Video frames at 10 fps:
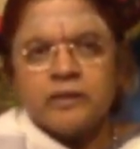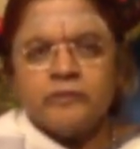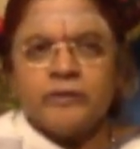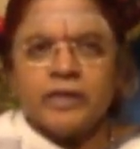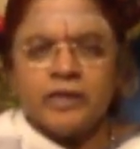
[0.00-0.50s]

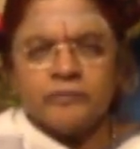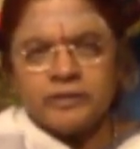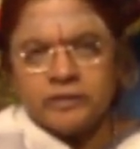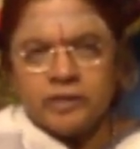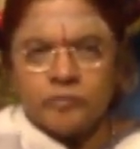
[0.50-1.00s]
இவைகளை
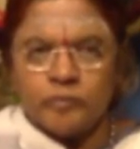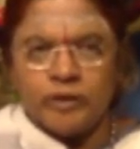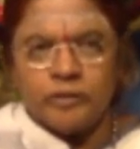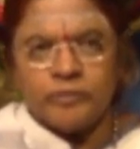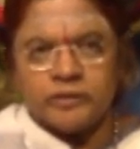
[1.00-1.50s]
வச்சு நம்ம
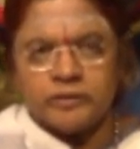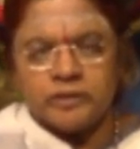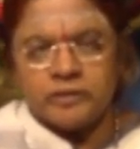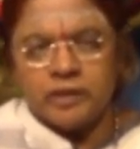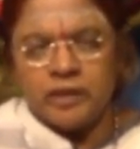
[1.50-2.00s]
வழிபாடு
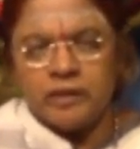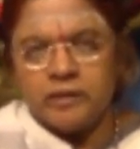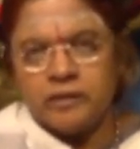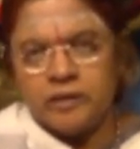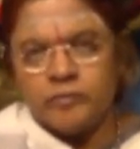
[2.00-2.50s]
செஞ்சால்
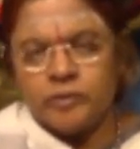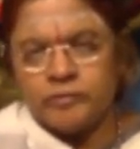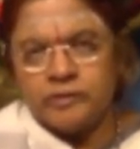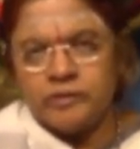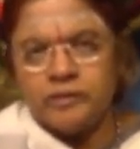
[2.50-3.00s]
நமக்கு
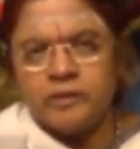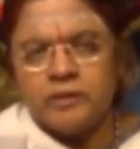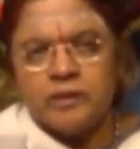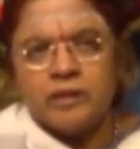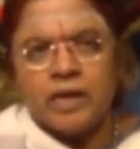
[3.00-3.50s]
வந்து
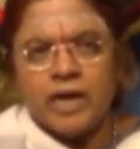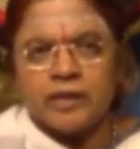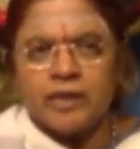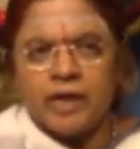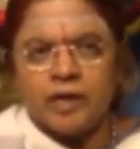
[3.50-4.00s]
அற
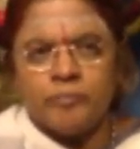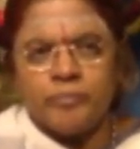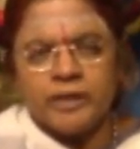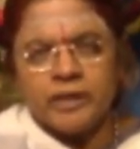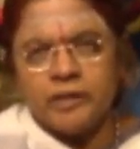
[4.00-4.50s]

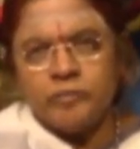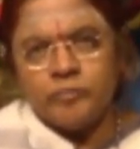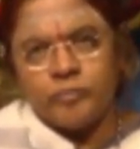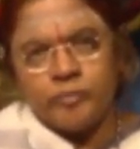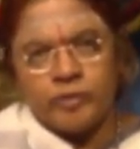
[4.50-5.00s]
அகப்பகை
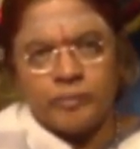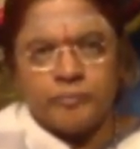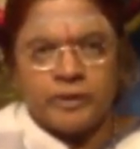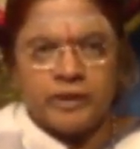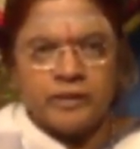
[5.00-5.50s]

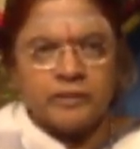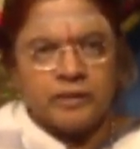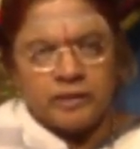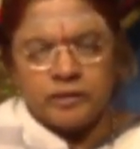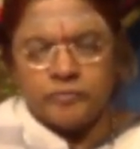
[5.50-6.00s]
புறப்பகை
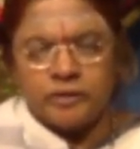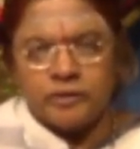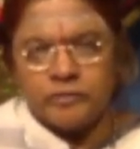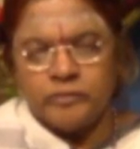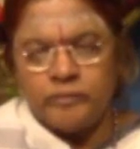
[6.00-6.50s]
இரண்டும்
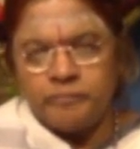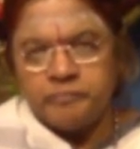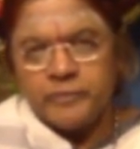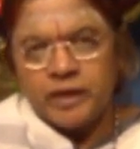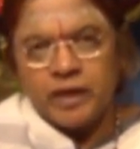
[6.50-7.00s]
நீங்கும்
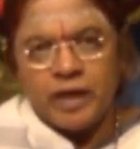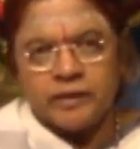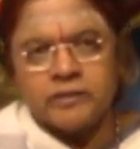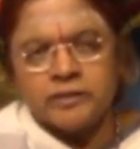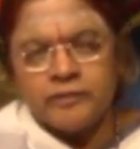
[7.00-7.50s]

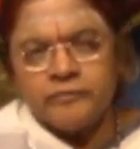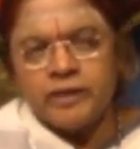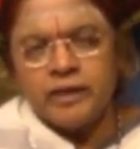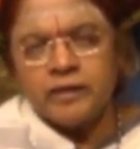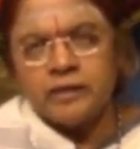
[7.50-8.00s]
அது தவிர
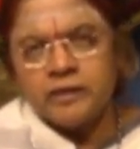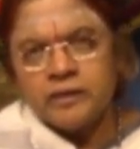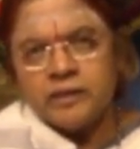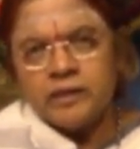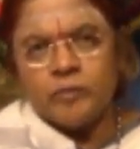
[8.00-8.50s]

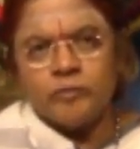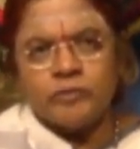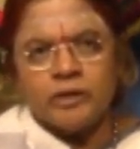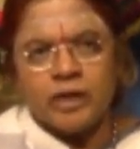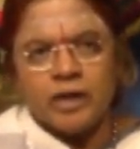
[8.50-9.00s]

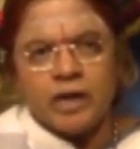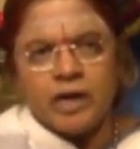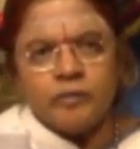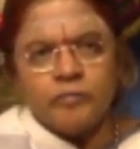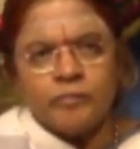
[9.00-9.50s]
நம்மளுடைய
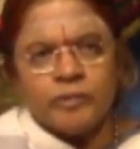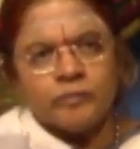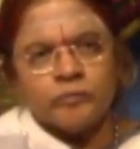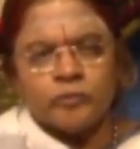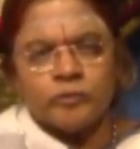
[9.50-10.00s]
ஆன்ம
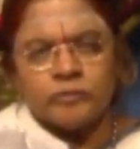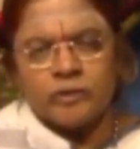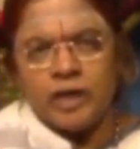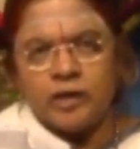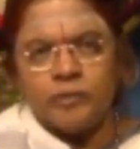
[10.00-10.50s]
பலம் கூடும்
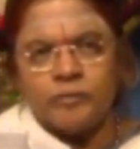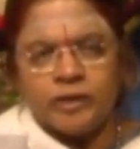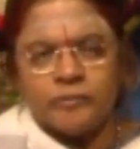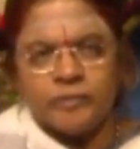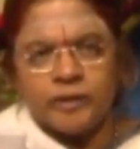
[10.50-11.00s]
ஆன்ம
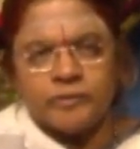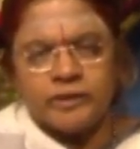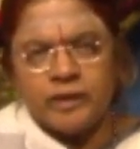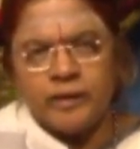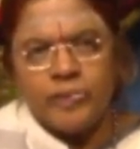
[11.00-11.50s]
பலம் அப்படின்னா